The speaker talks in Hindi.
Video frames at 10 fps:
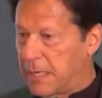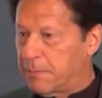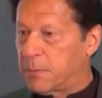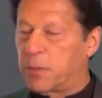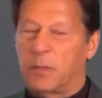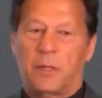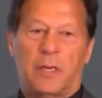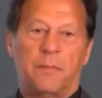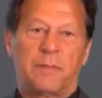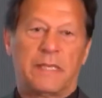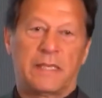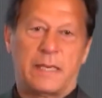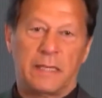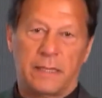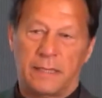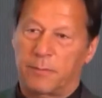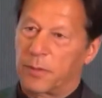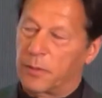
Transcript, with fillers: आपको और आपकी सारी टीम